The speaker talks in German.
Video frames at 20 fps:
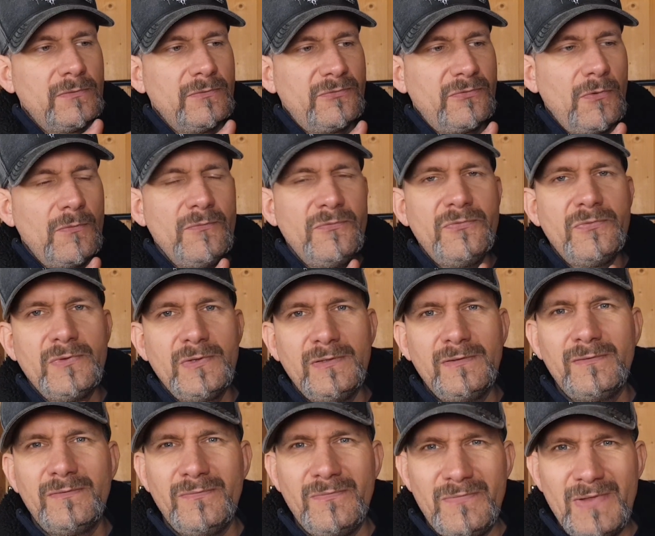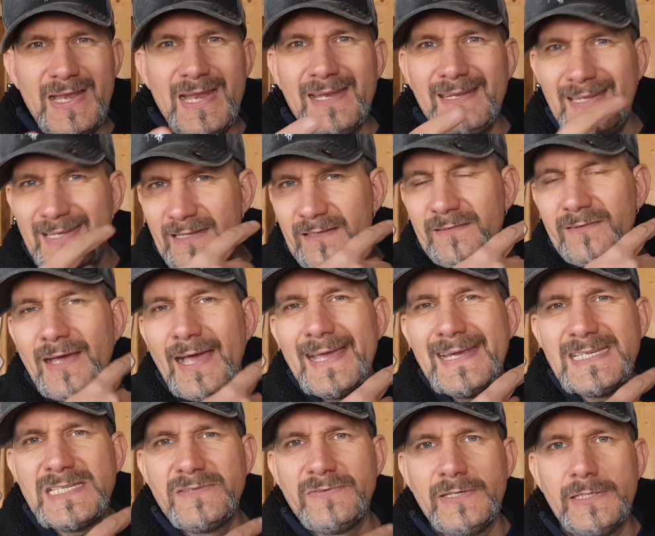5 ist, wenn das Ding zu
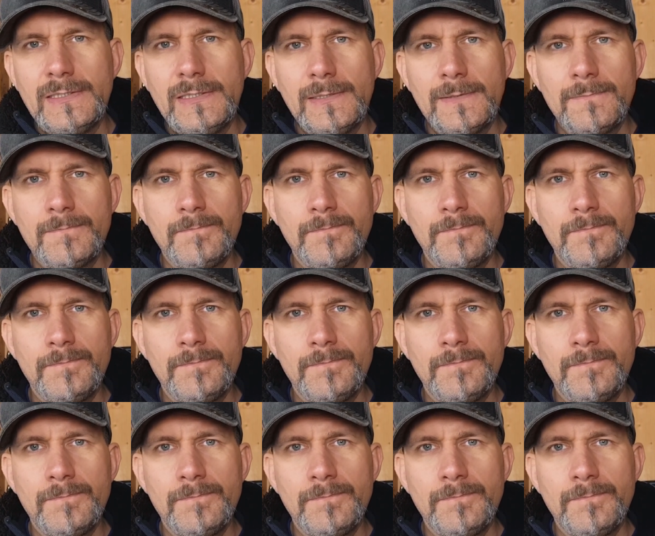heiß wird,